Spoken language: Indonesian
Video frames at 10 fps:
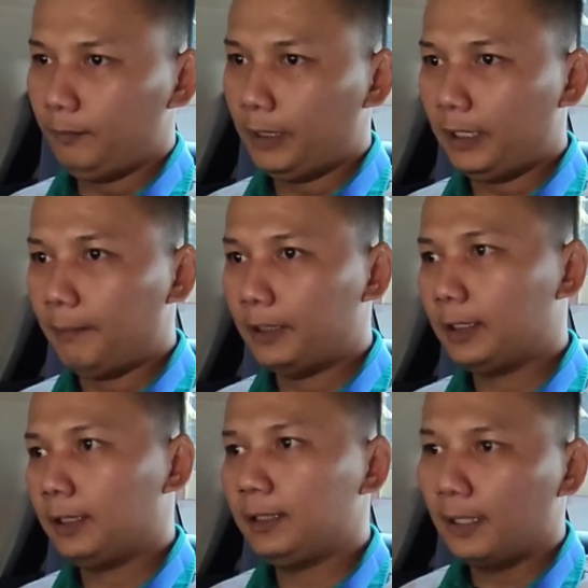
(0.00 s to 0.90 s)
bagian baris
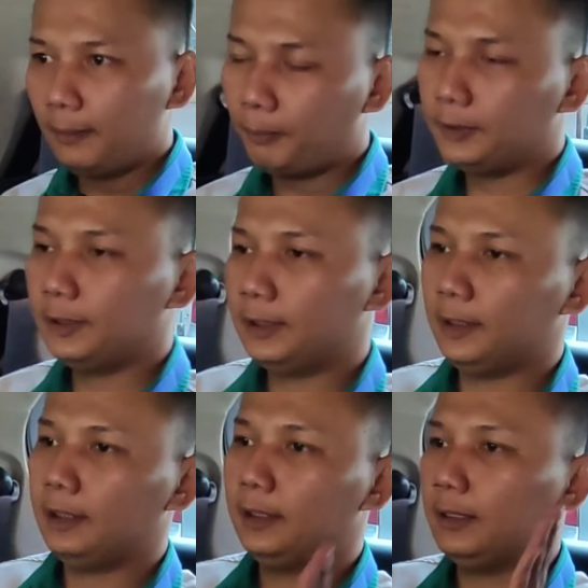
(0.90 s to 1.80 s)
ketiga
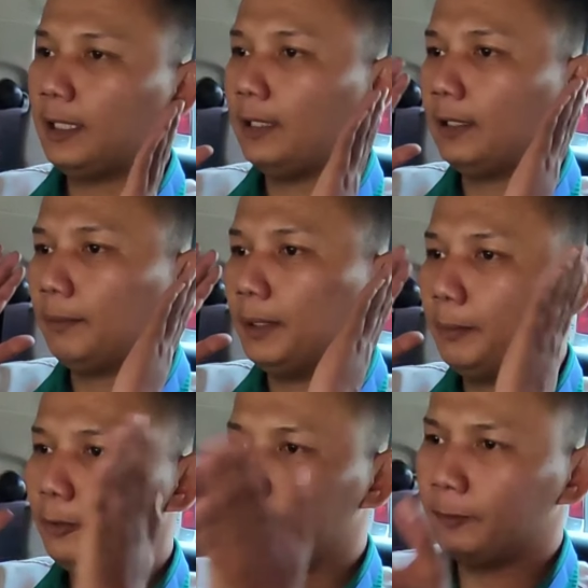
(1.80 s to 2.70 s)
posisi hadapnya
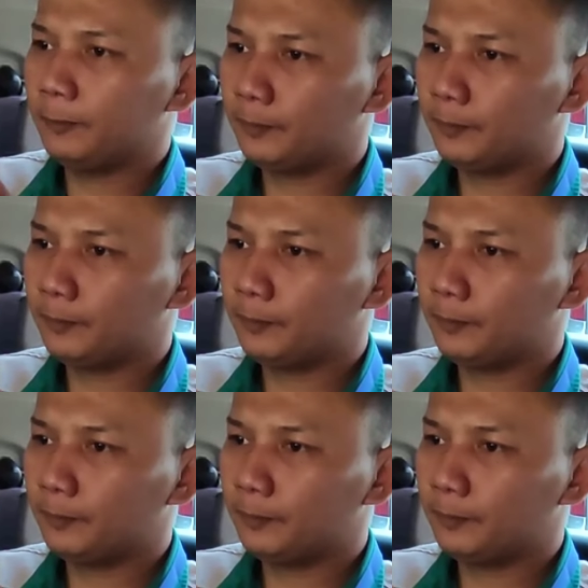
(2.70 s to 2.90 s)
pun